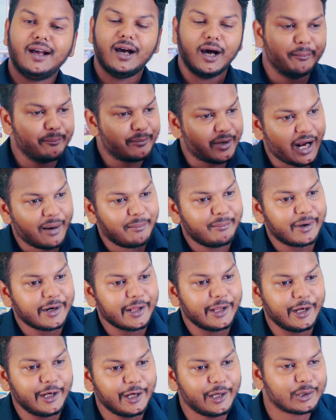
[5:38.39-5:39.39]
हम ब्राह्मण
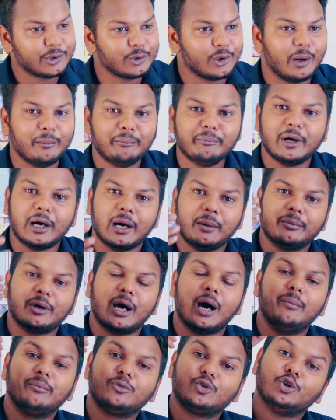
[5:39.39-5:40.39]
हैं तो हम हम
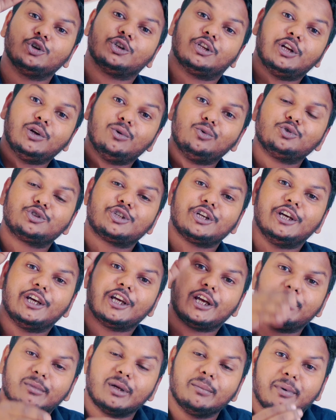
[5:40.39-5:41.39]
हम तो इतने ऊंचे हैं
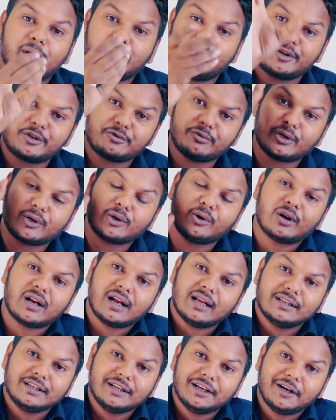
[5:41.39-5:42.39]
कि हमने परमेश्वर को
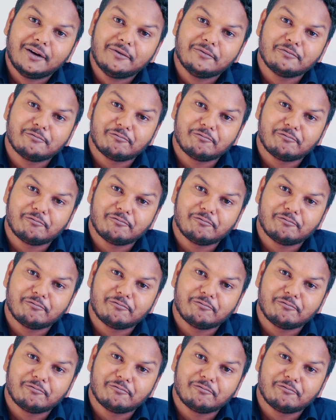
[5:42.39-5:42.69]
हरा दिया